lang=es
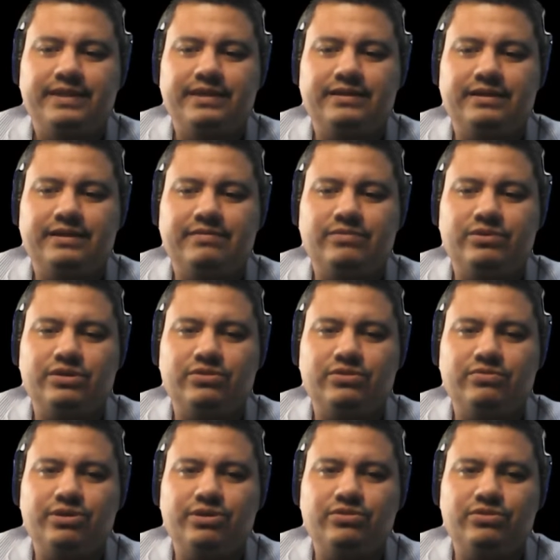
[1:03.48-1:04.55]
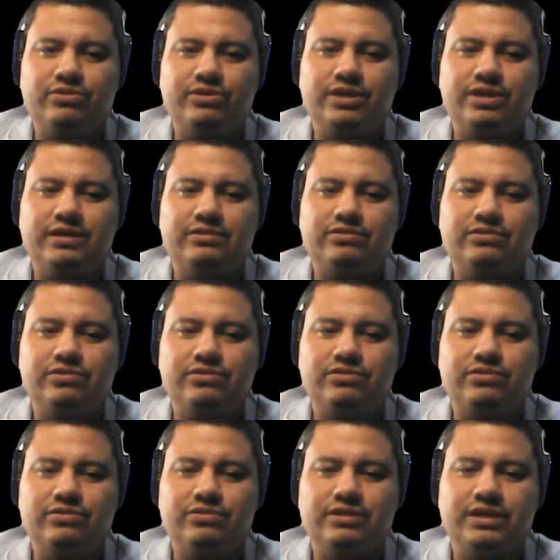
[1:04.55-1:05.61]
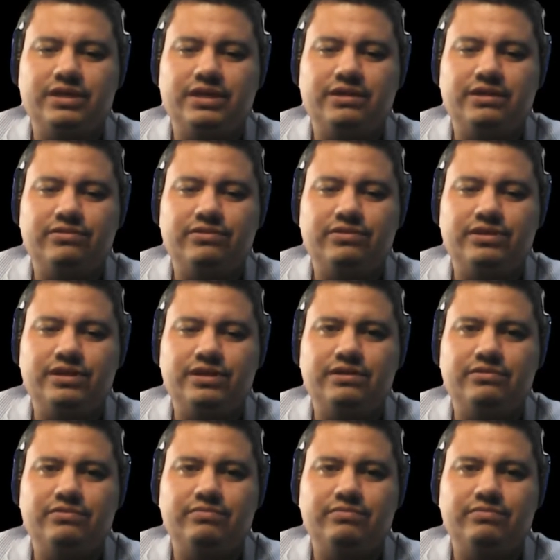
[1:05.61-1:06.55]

Estamos a un minuto de las 8 de la noche.